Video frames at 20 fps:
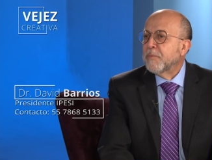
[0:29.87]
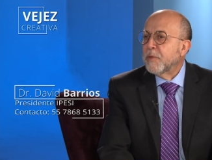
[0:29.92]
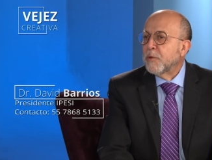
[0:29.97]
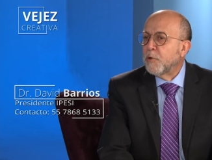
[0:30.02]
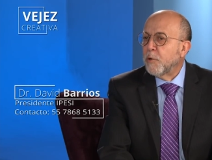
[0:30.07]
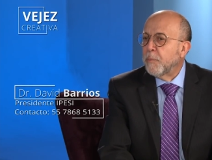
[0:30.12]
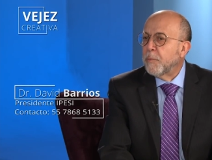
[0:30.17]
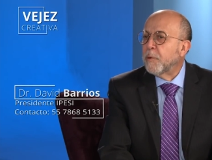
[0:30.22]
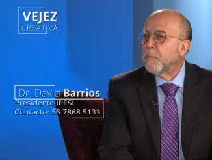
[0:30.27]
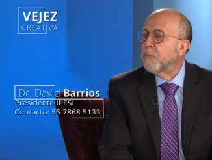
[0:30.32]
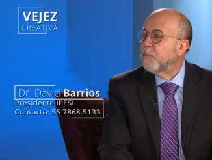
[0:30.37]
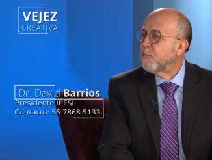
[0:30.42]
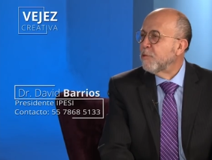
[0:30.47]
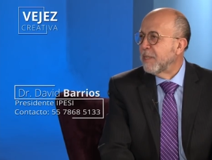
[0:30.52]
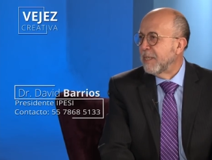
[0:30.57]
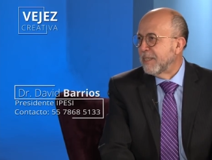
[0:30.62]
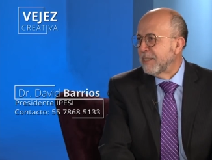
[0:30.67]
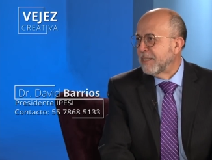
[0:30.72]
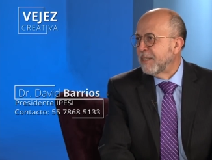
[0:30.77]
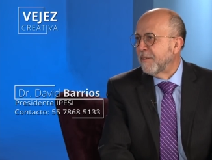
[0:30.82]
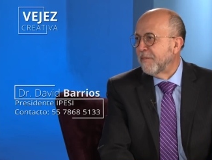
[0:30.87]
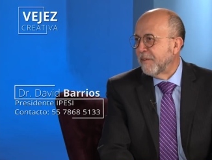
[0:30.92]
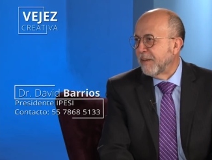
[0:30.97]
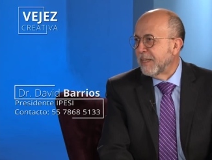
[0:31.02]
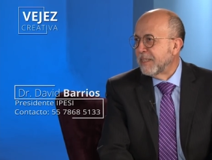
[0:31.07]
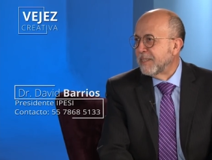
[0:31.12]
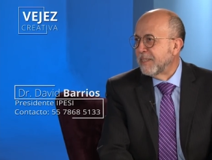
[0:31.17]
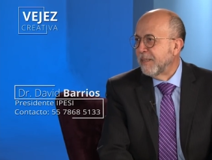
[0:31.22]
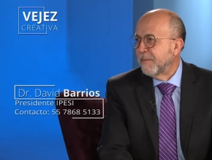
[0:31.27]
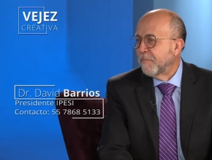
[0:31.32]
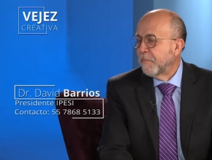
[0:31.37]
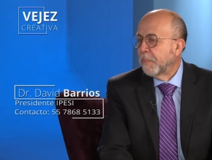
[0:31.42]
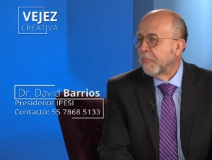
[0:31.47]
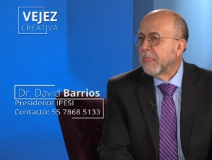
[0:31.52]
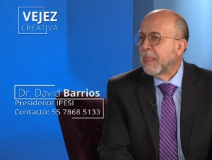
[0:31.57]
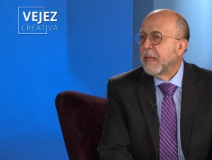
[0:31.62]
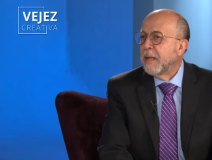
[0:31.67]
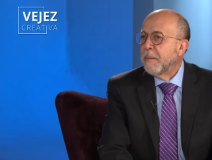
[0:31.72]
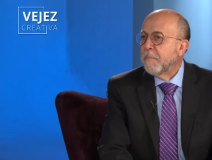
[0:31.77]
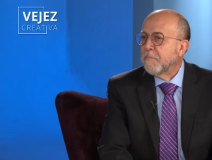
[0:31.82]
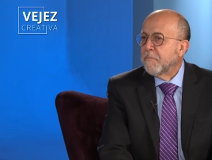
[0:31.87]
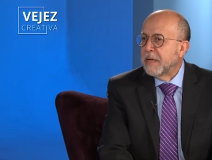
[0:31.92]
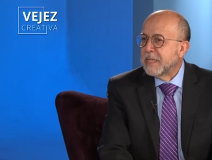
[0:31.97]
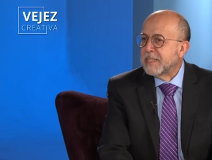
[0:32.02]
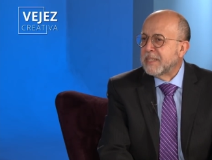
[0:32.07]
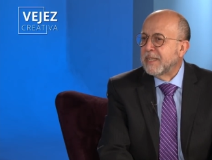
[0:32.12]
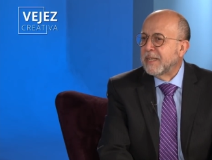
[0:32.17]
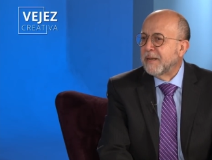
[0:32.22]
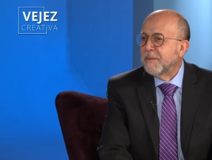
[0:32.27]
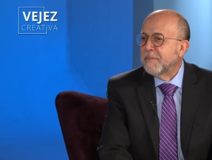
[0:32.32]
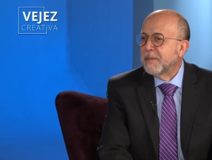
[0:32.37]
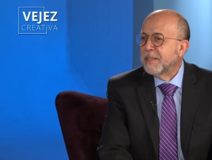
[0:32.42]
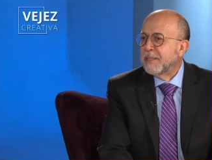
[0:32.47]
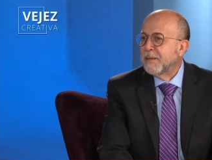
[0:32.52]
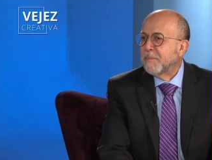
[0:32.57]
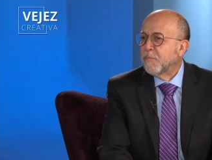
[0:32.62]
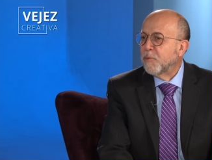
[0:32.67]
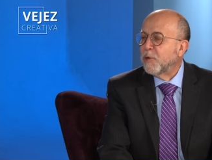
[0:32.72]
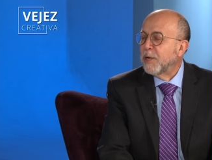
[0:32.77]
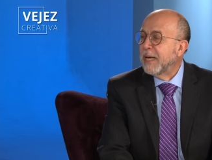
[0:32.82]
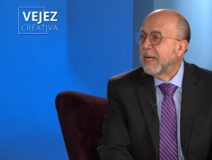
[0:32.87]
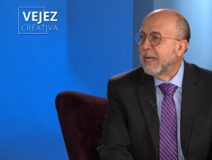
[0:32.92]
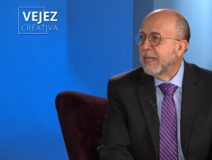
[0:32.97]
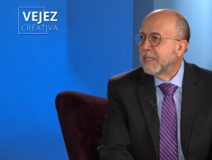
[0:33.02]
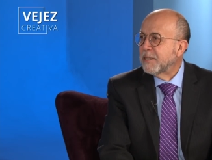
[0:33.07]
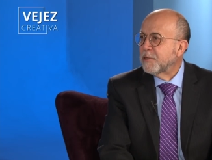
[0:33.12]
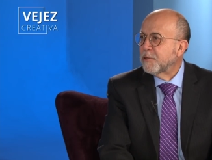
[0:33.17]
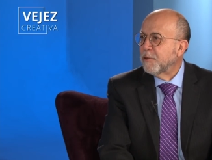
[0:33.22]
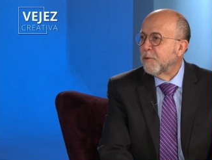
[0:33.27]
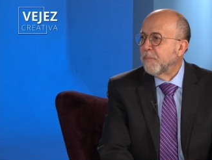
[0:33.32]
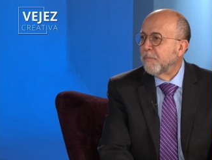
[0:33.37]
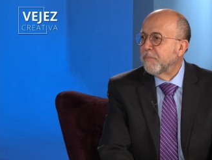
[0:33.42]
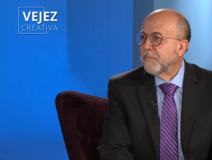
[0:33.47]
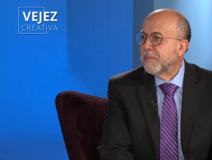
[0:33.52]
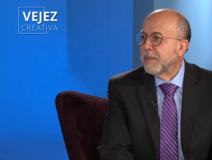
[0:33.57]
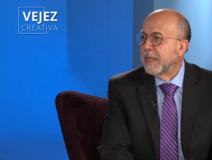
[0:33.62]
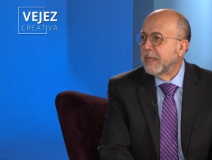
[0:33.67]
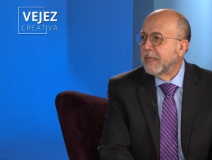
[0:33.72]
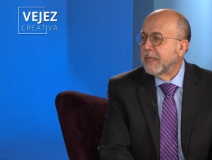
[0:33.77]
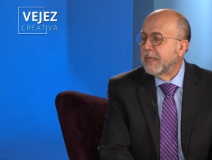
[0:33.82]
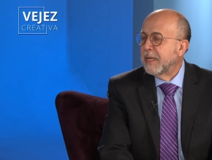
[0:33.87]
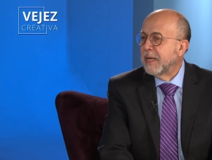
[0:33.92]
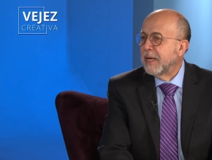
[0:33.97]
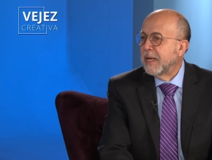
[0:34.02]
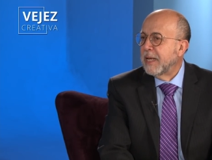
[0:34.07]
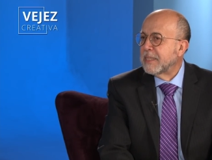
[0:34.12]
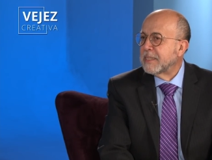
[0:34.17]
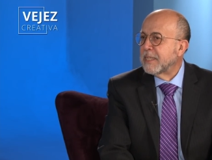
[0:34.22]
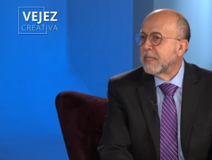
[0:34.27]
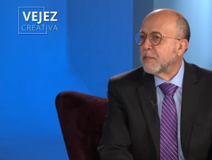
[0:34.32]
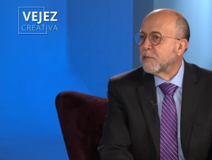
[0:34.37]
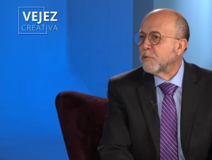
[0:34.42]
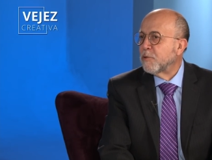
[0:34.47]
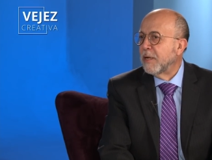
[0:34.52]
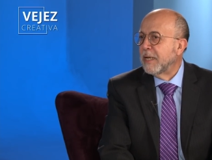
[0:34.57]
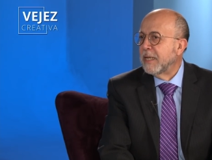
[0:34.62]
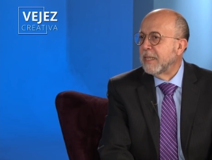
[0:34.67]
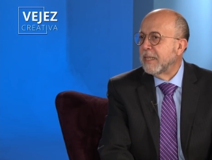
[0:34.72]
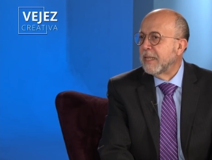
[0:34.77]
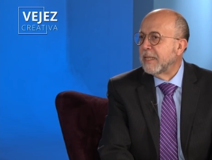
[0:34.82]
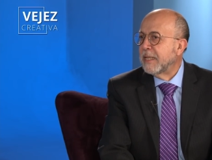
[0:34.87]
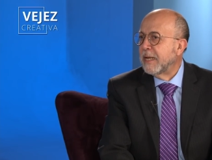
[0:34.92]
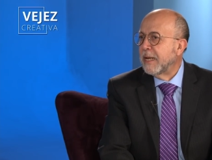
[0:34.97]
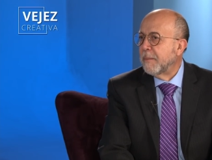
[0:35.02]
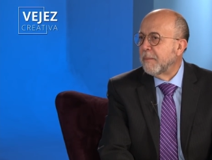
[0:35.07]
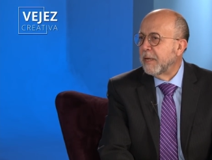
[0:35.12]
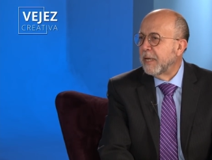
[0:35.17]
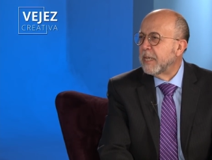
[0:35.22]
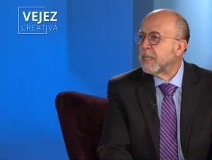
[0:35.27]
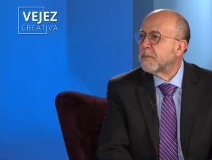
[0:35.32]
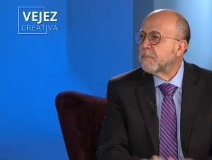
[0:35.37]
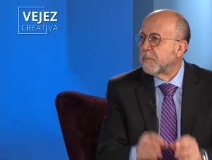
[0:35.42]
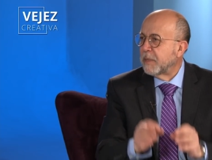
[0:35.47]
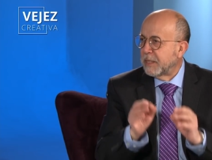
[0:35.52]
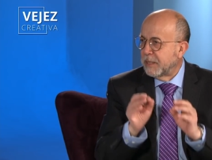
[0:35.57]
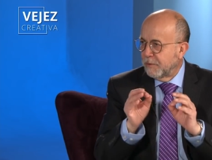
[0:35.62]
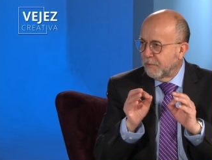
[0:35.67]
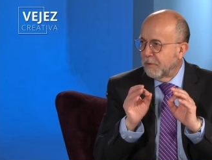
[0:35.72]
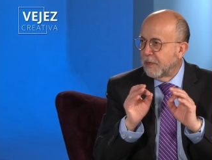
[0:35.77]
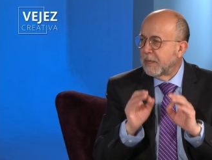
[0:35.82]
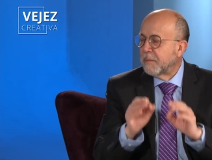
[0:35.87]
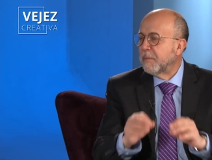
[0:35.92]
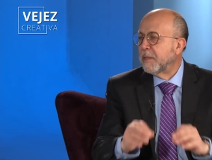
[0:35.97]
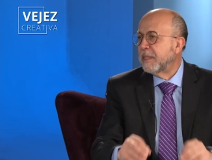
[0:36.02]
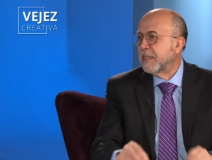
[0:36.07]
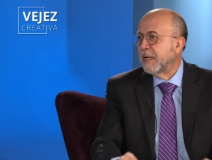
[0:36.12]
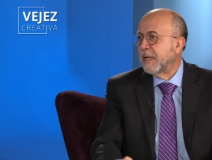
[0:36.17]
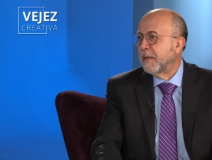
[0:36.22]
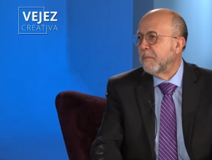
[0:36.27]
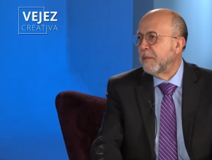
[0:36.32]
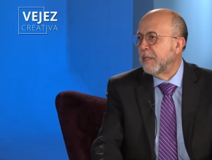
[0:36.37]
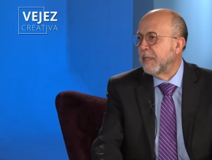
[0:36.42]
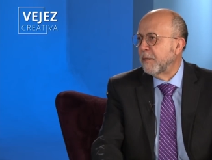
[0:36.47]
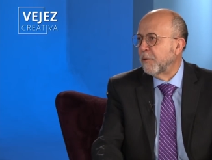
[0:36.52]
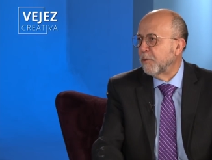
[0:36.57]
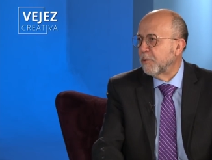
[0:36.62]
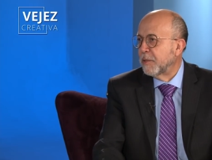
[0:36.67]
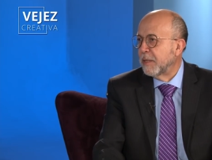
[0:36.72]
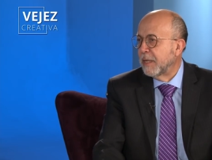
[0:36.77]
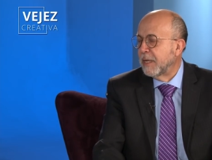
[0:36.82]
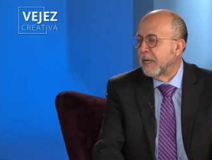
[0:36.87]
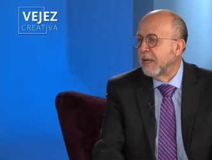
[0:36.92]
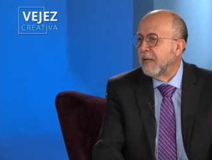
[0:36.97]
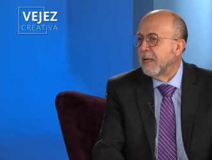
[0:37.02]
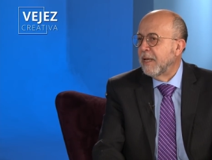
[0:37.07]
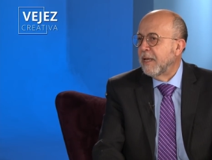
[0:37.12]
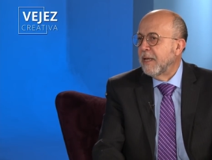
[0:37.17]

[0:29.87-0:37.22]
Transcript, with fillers: Yo propuse esta frase básicamente por el hecho de que la sexualidad en la vejez, particularmente la vida erótica,